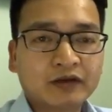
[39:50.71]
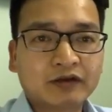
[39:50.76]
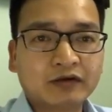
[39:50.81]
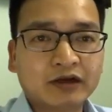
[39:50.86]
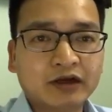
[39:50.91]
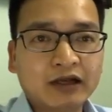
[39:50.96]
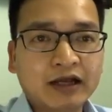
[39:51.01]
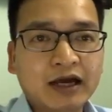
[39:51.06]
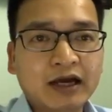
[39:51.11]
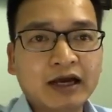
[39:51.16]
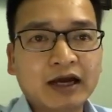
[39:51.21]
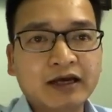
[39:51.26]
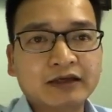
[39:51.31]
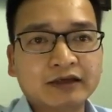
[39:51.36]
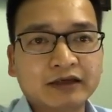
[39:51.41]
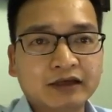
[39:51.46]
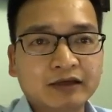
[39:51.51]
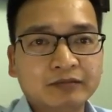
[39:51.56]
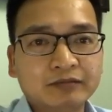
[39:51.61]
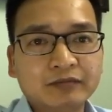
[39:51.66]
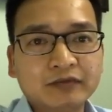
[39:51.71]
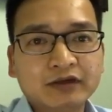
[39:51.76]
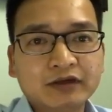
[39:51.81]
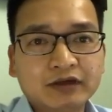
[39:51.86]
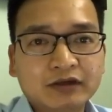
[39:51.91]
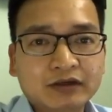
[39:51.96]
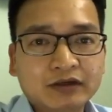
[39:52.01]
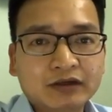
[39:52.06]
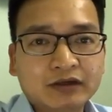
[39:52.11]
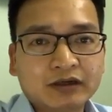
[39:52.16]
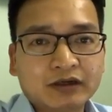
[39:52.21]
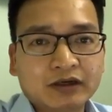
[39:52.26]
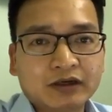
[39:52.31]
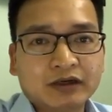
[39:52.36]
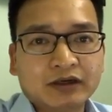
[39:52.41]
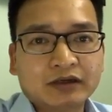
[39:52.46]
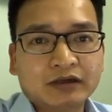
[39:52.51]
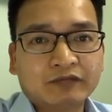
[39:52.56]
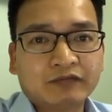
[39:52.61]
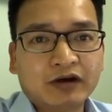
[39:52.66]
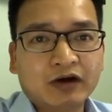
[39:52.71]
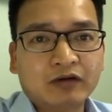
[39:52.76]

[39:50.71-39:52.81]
cho đến 22 giờ đêm uh,